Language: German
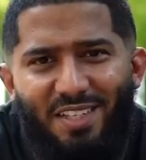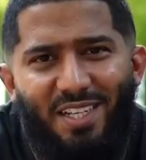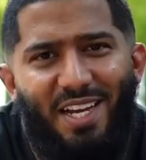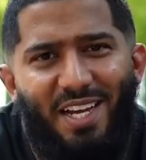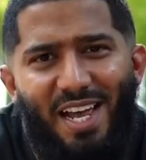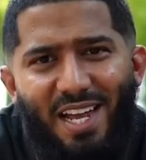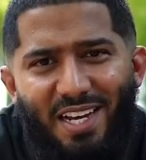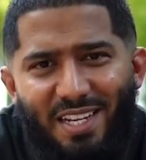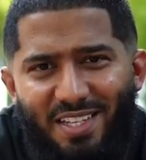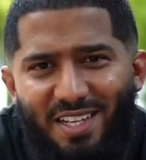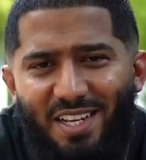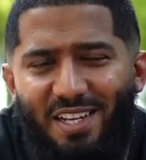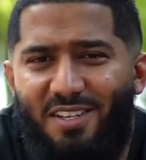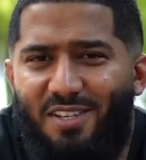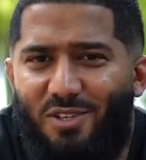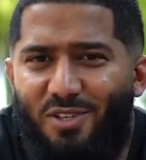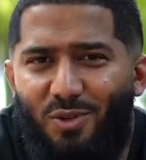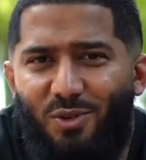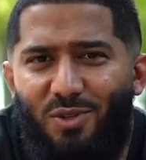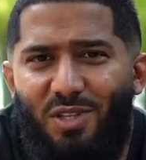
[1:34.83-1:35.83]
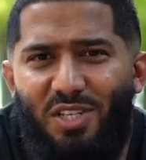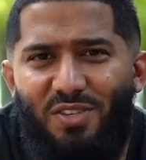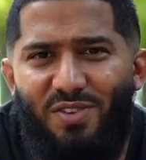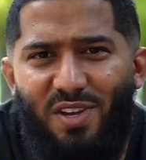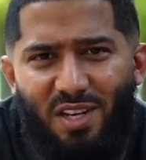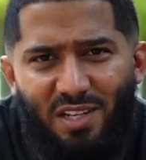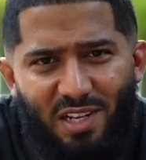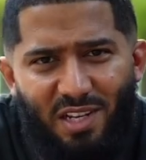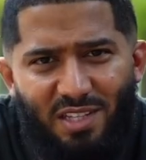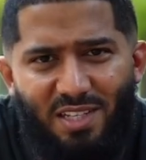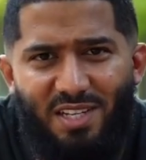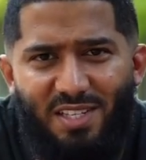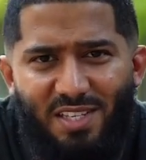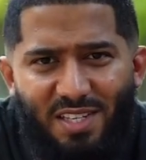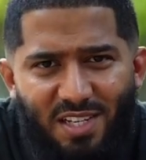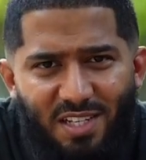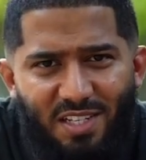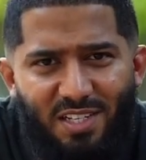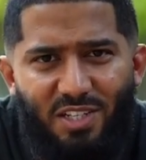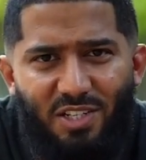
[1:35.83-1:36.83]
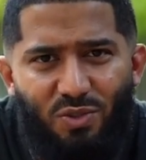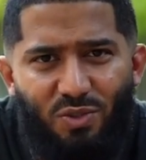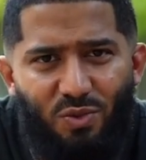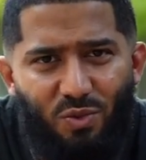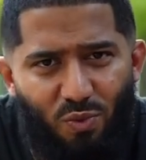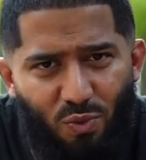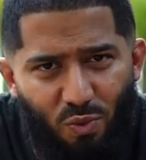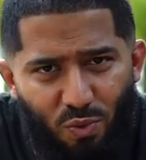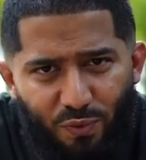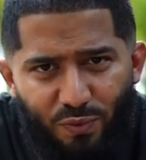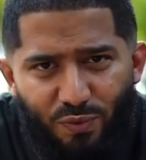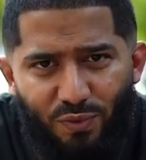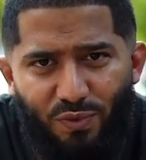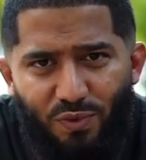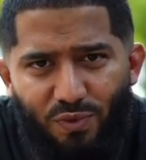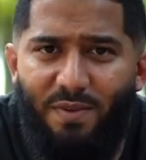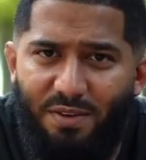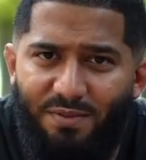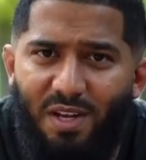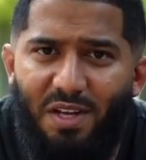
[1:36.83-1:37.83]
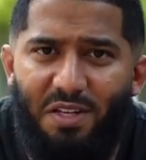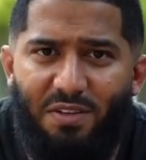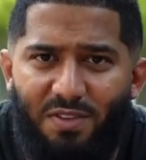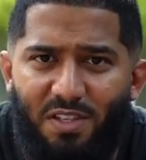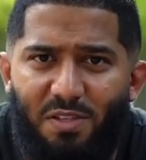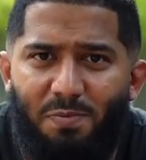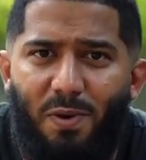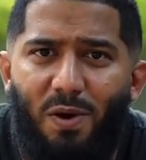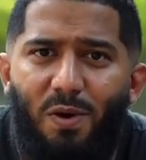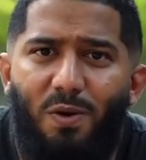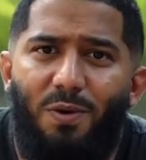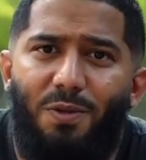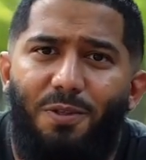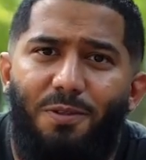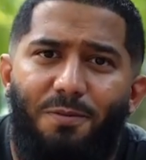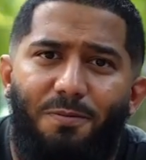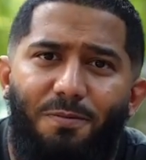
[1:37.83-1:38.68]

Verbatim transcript: Die Realität ist so, dass wir Allah tatsächlich nur rufen, wenn wir etwas brauchen.